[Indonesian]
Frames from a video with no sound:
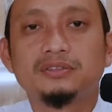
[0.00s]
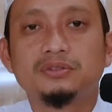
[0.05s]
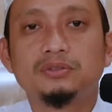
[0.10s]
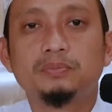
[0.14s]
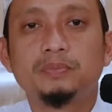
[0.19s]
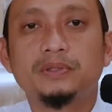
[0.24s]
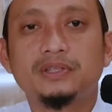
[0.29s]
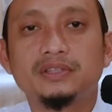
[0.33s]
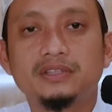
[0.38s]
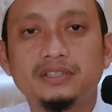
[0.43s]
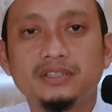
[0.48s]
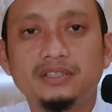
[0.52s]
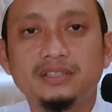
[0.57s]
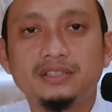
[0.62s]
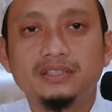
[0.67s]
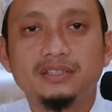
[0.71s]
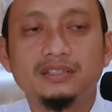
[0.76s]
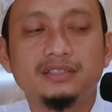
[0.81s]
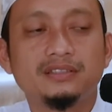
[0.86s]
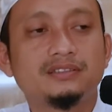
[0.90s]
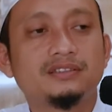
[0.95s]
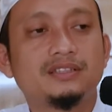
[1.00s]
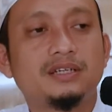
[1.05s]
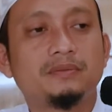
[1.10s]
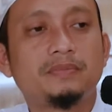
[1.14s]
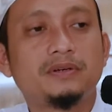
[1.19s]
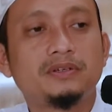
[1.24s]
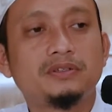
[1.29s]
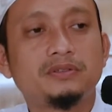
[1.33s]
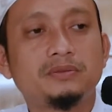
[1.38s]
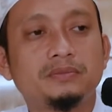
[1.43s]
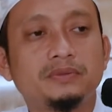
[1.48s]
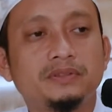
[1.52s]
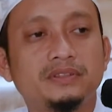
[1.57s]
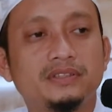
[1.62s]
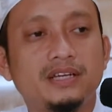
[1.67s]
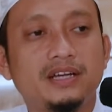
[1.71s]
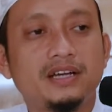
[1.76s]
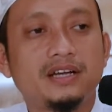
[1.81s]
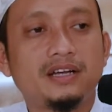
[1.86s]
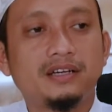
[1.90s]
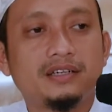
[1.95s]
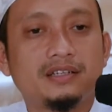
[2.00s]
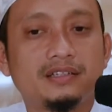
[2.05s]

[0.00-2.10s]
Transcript: upeti nggak perlu kita